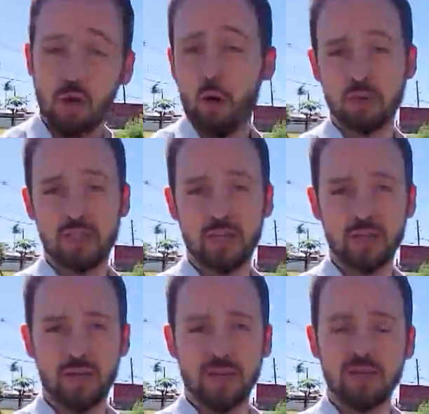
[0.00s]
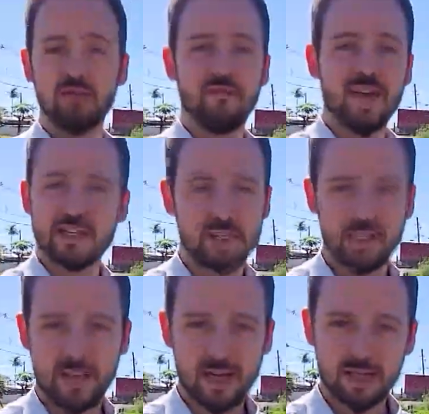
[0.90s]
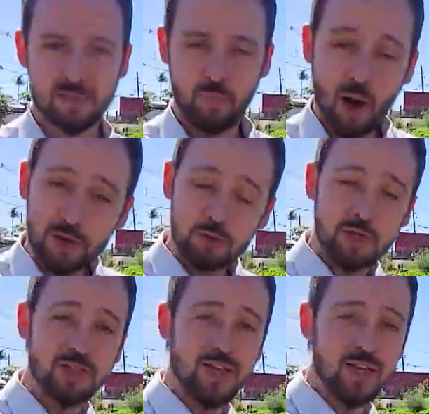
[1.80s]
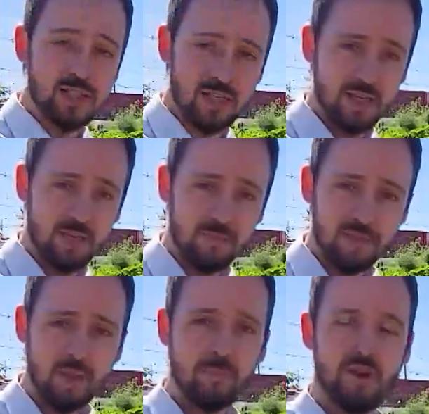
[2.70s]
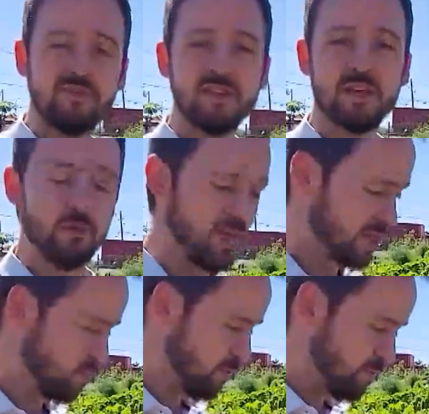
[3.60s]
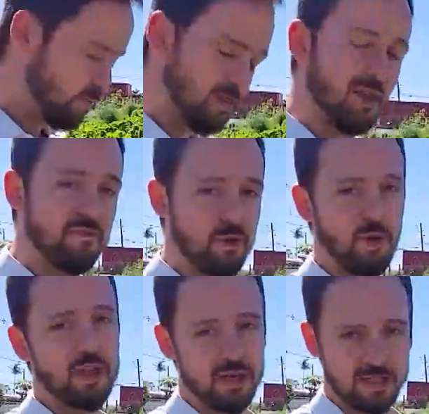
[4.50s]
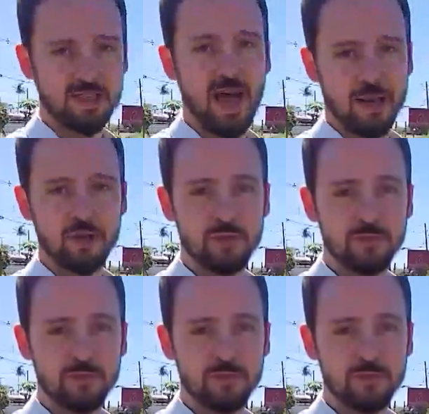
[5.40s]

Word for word: Ou seja, diversas cidades podem utilizar esse guia para fazer o mesmo que é feito aqui na cidade.